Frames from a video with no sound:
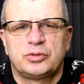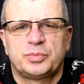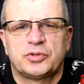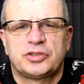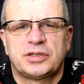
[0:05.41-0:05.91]
już
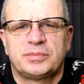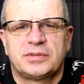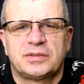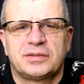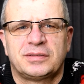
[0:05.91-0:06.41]

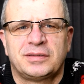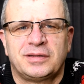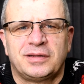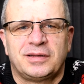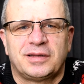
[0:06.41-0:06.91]
potrzebne,
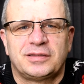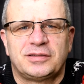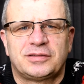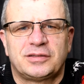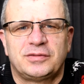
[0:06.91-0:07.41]
a
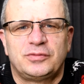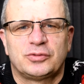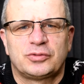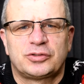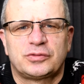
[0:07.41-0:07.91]
niestety
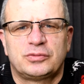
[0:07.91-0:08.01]
wiążą się